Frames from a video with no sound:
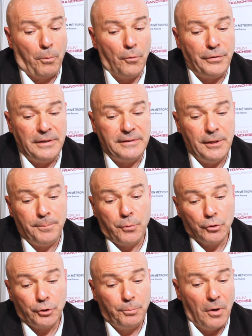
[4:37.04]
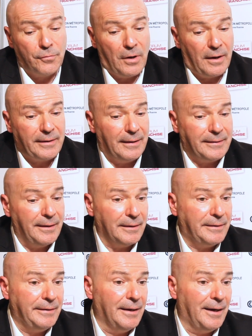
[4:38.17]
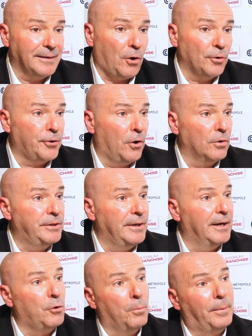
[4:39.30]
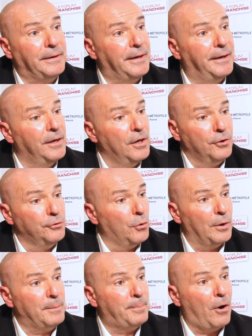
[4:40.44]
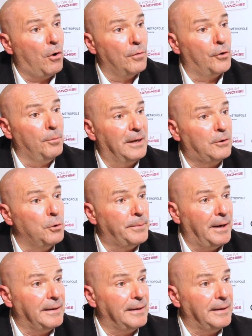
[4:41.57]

profil type, je peux avoir quelqu'un qui a 30 ans, qui est accompagné, dont les parents veulent mettre le pied à